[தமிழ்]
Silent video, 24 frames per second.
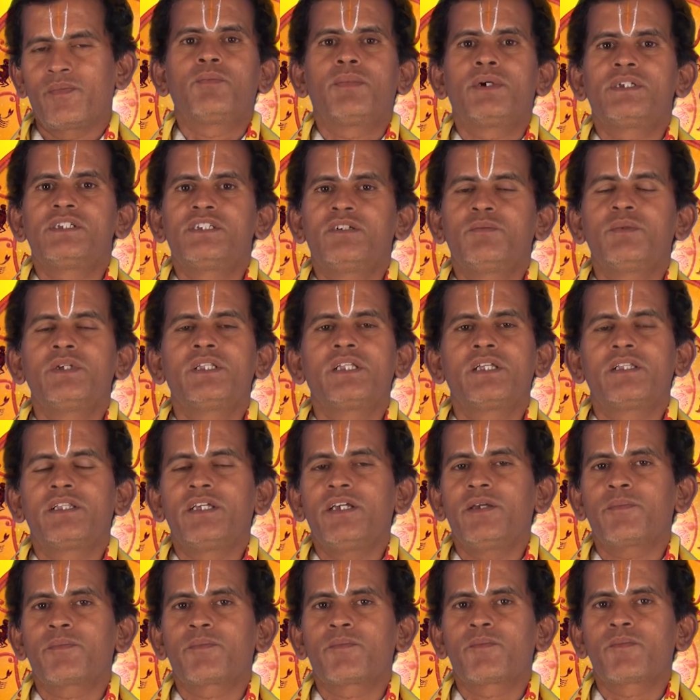பஞ்சமி திதி
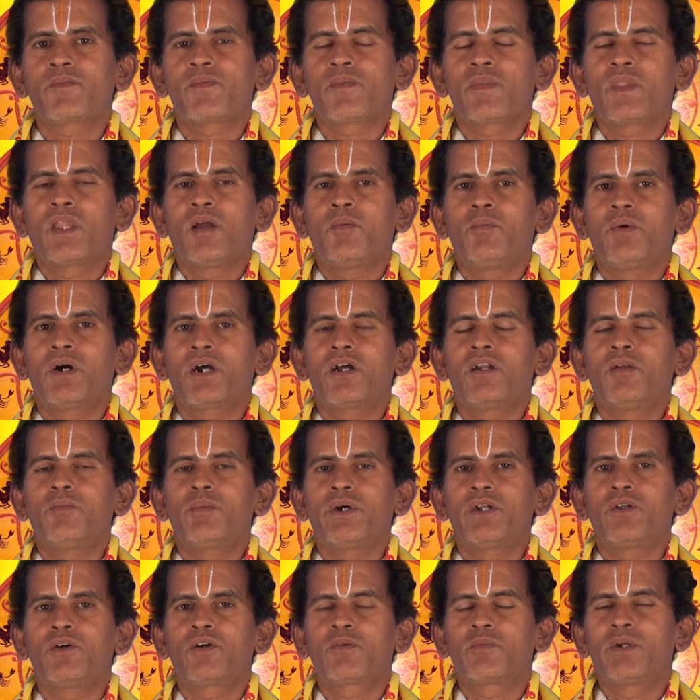பகல்
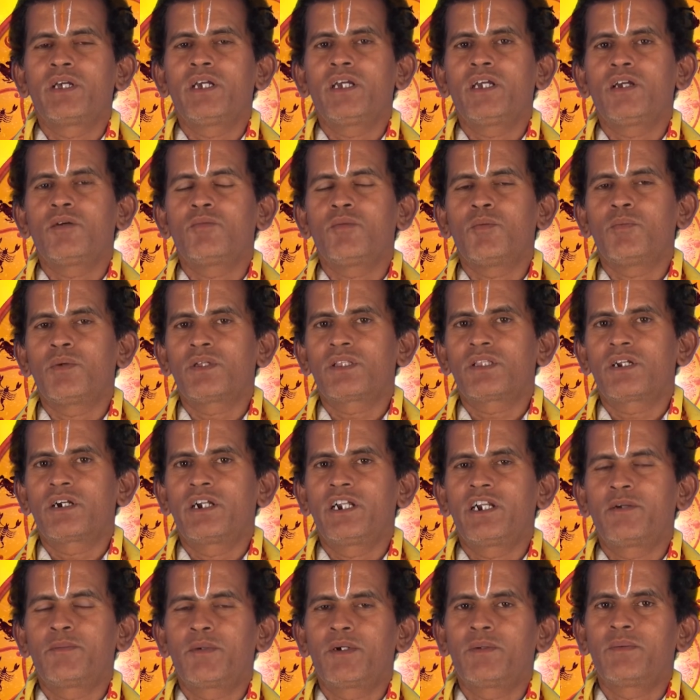பதினோரு மணி முப்பத்தி
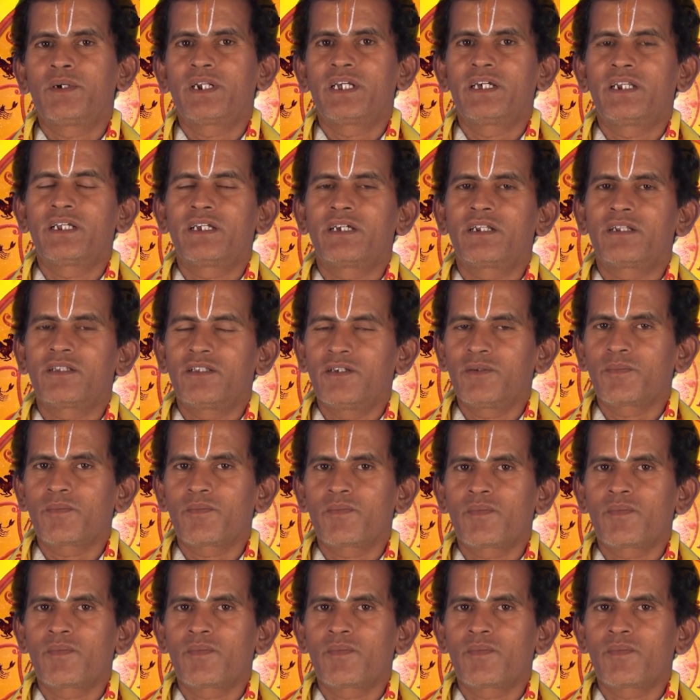ரெண்டு நிமிடம் வரை இருக்கிறது